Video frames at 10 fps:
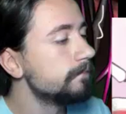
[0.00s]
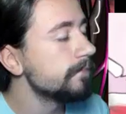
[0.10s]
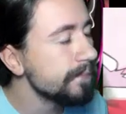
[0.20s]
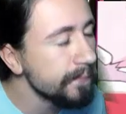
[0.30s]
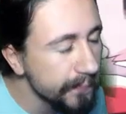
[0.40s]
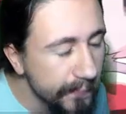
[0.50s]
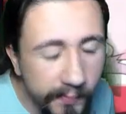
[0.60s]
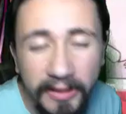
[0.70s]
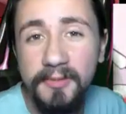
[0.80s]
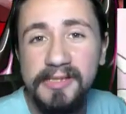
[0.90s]

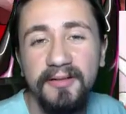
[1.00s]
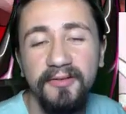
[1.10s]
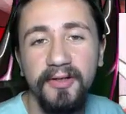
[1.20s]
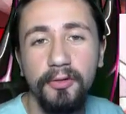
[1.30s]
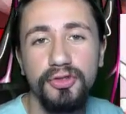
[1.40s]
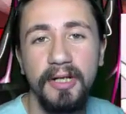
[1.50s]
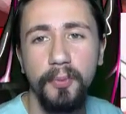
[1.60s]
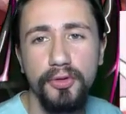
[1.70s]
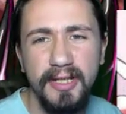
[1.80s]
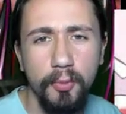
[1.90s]
Hmm, merhaba sevgili
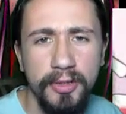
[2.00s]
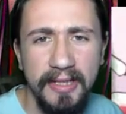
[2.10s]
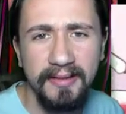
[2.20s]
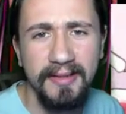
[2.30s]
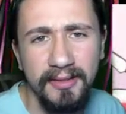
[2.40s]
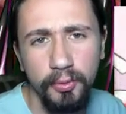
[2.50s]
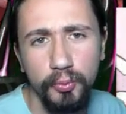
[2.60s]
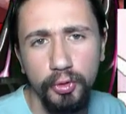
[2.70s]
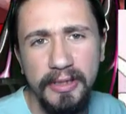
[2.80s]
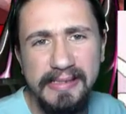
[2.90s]
Feygocular. Pokemon yeni yeni
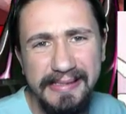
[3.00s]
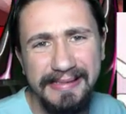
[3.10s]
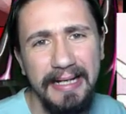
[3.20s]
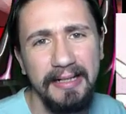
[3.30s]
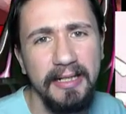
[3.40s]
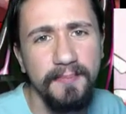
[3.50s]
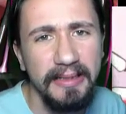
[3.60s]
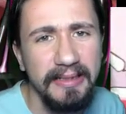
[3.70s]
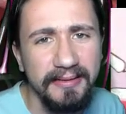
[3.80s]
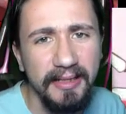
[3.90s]
bölümüyle sizlerle
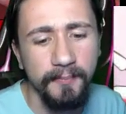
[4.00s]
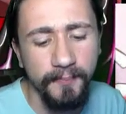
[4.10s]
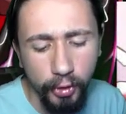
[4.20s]
birlikteyim.